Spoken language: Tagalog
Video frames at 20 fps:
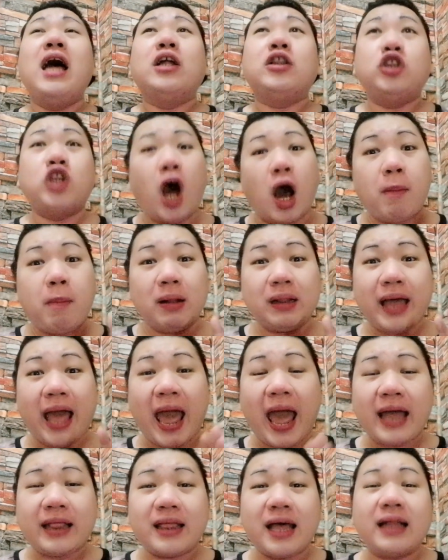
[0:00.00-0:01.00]

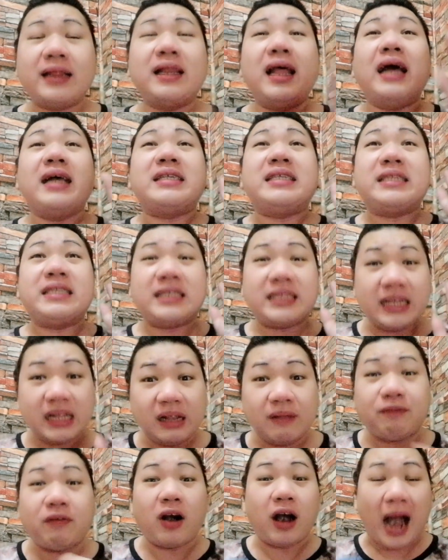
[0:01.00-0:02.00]
Double-Headed
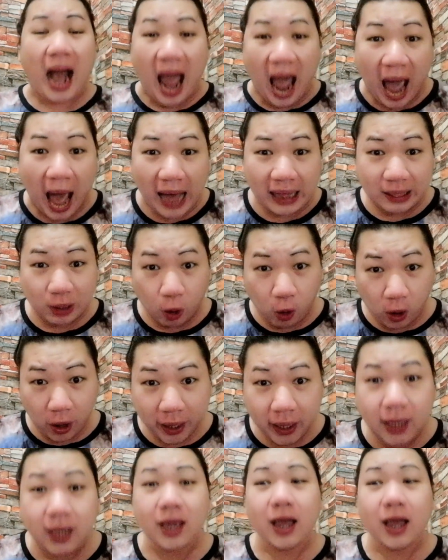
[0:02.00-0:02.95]
Silver Alloy